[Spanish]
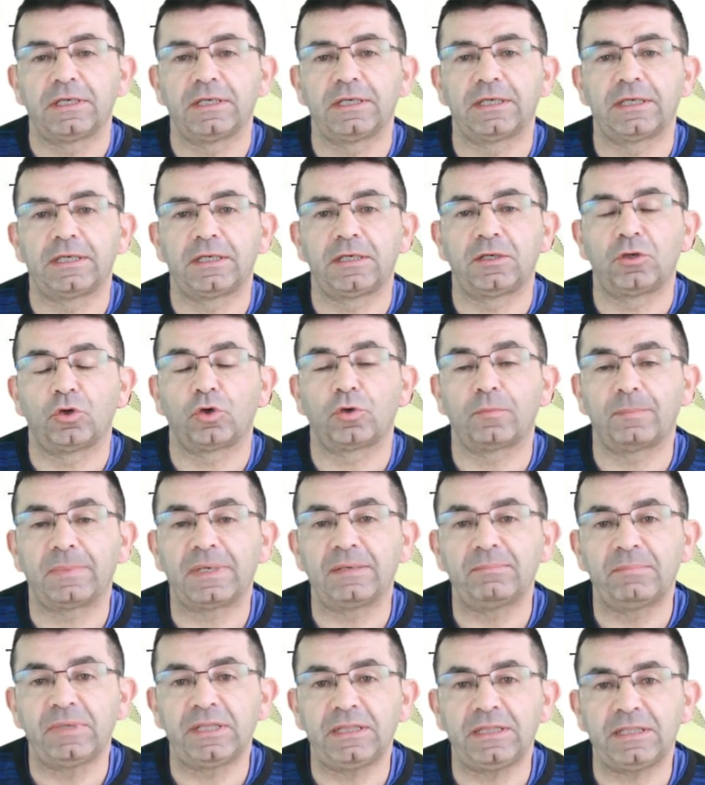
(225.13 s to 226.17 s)
Eh,
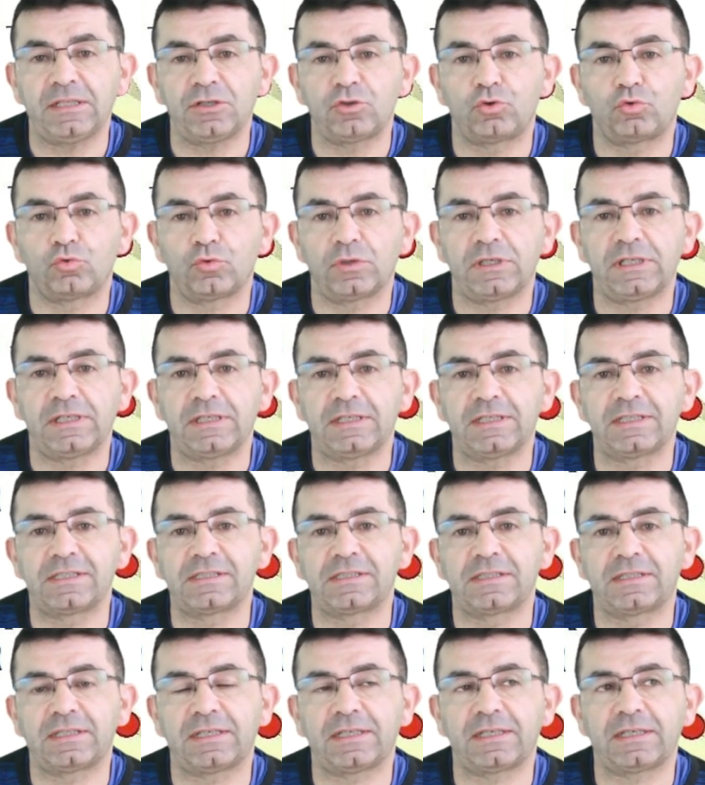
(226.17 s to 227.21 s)
normalmente suelen
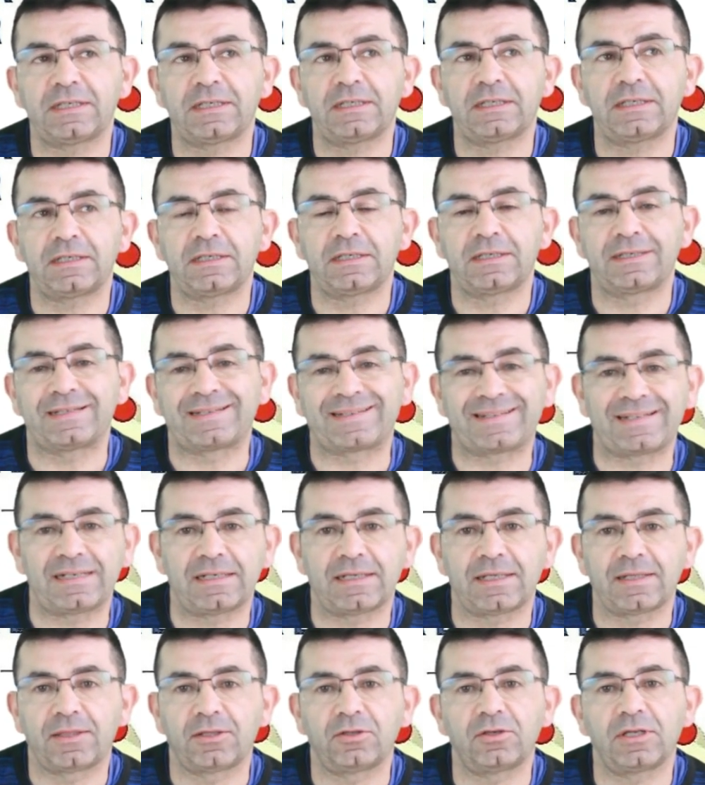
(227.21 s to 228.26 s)
estar
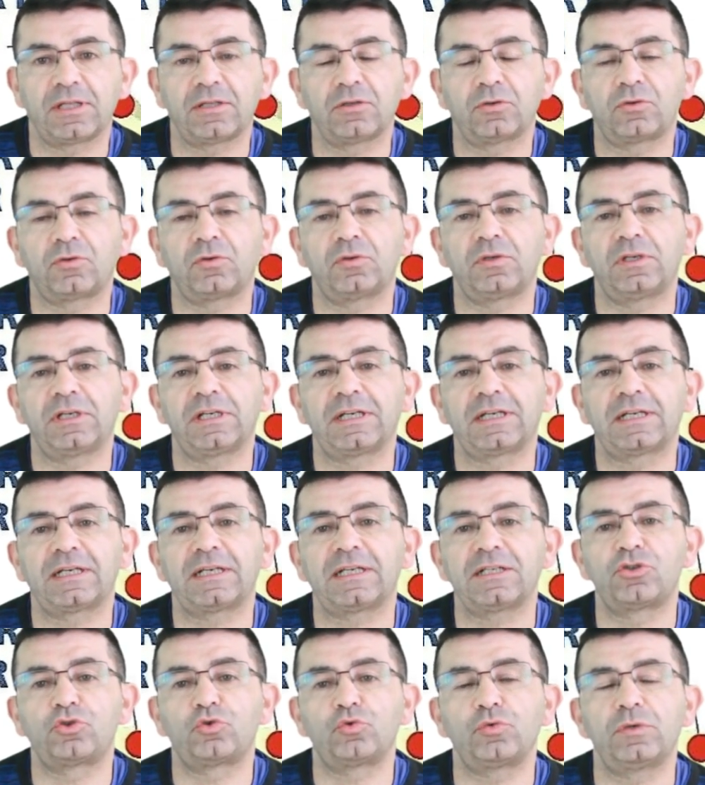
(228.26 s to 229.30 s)
relacionados con la
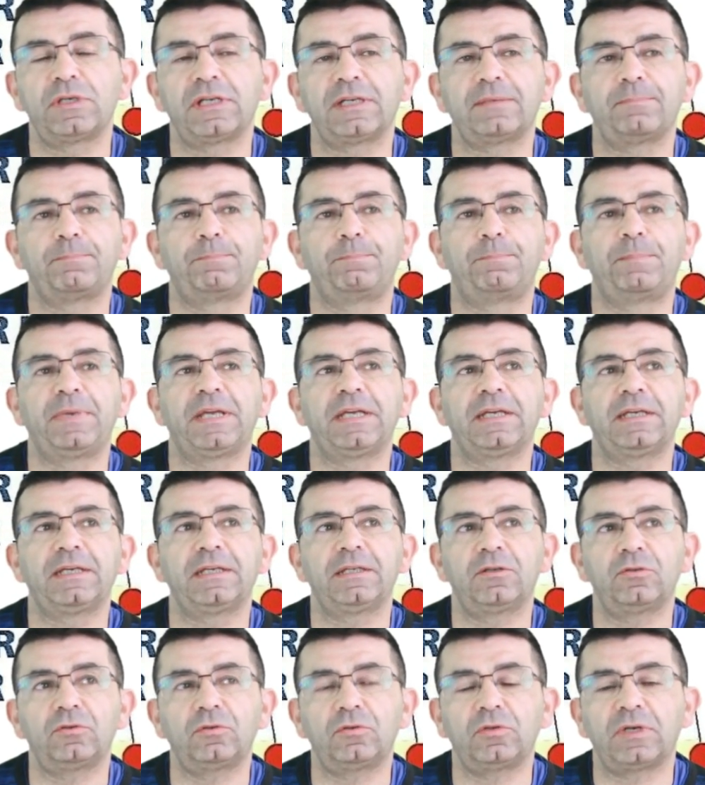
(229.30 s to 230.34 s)
cápsula,
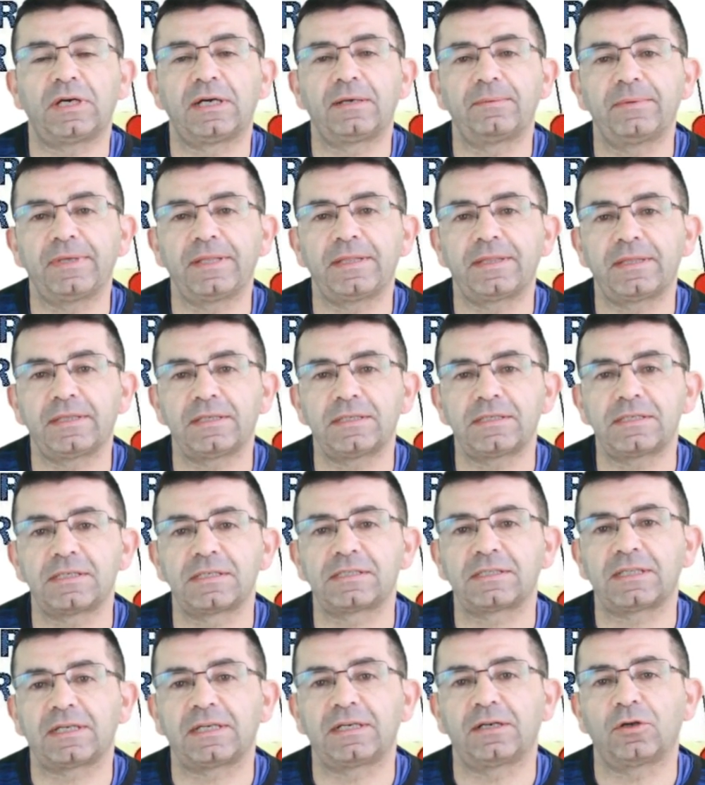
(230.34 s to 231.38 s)
pero a veces
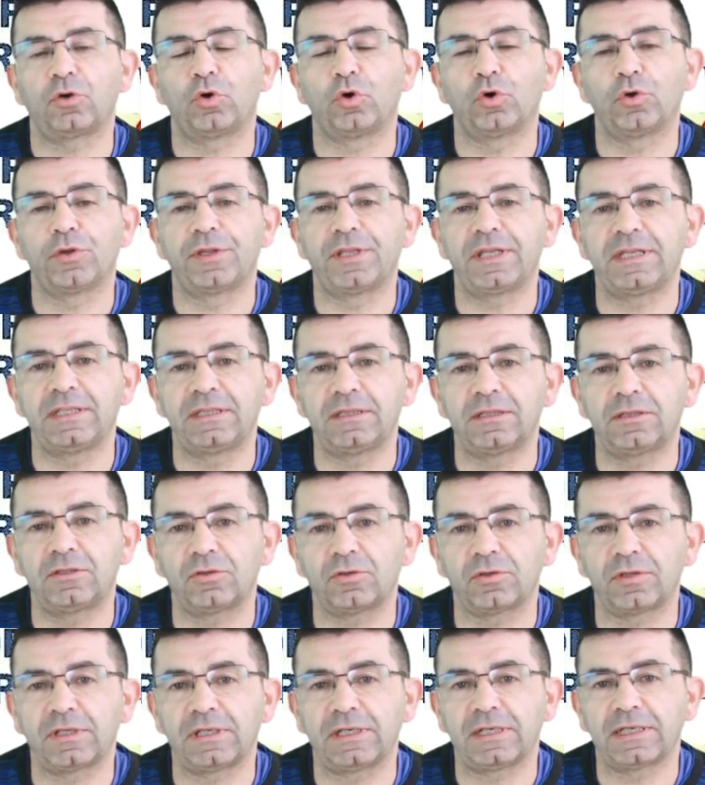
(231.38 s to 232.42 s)
están o
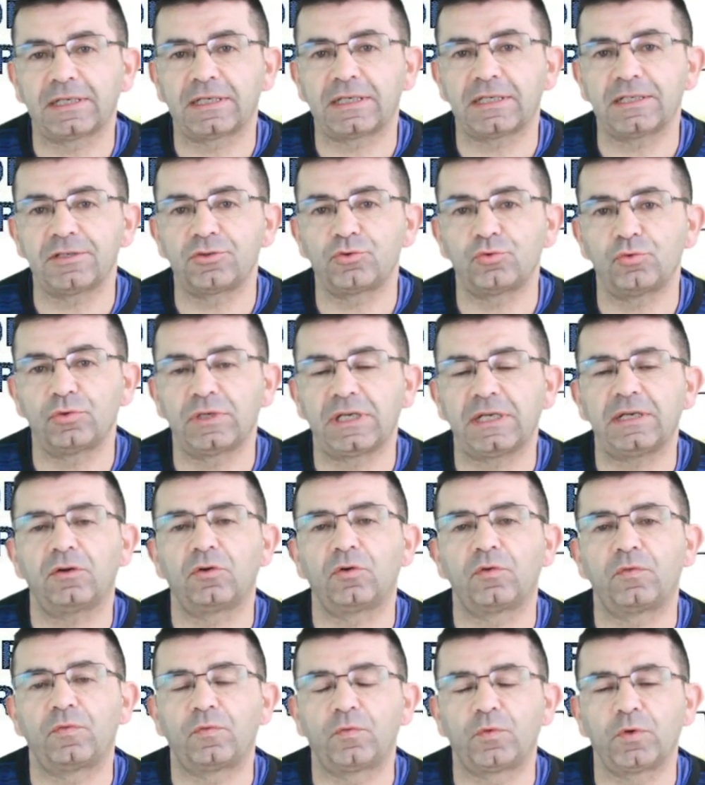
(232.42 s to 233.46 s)
dentro de la cápsula
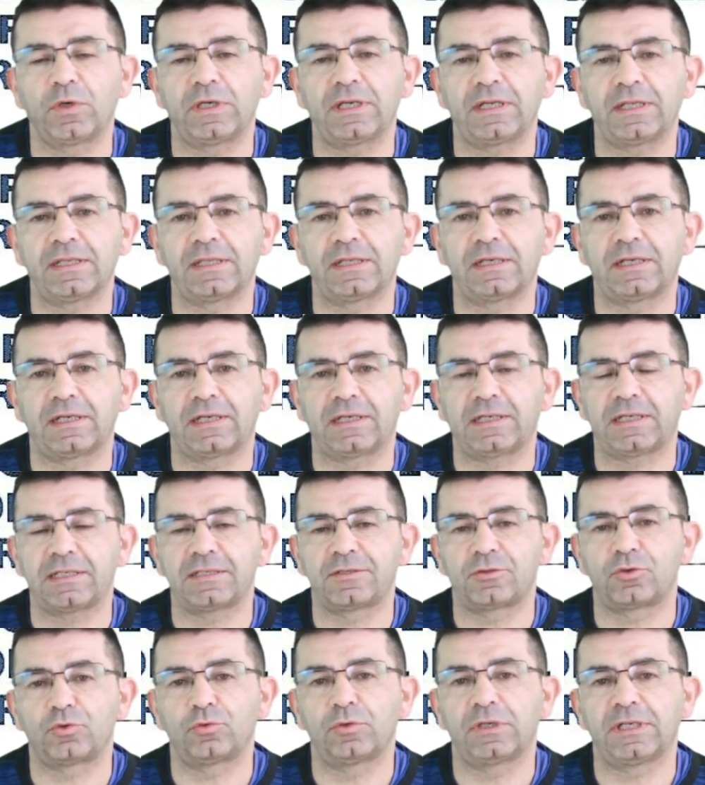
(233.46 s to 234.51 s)
o fuera de la
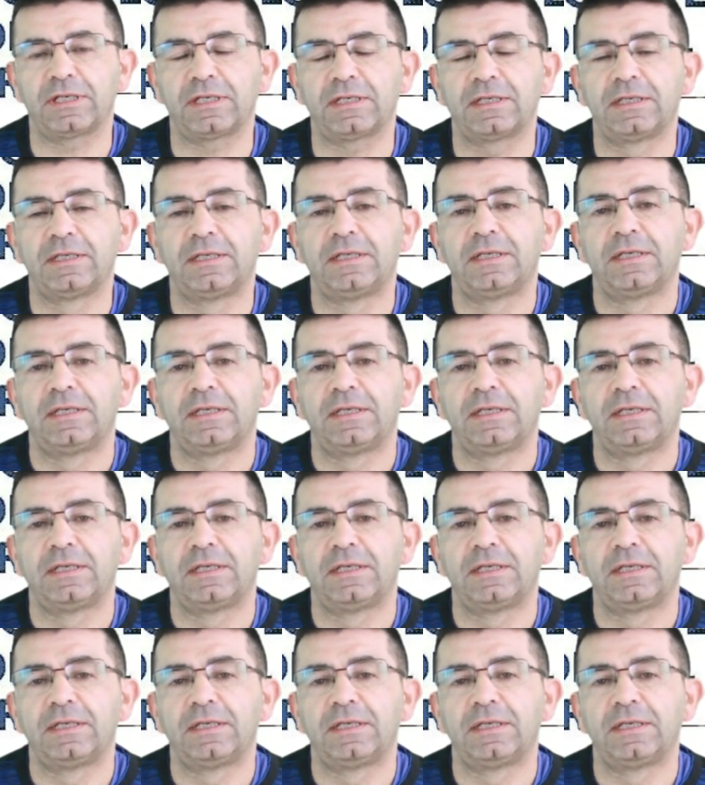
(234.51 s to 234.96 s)
cápsula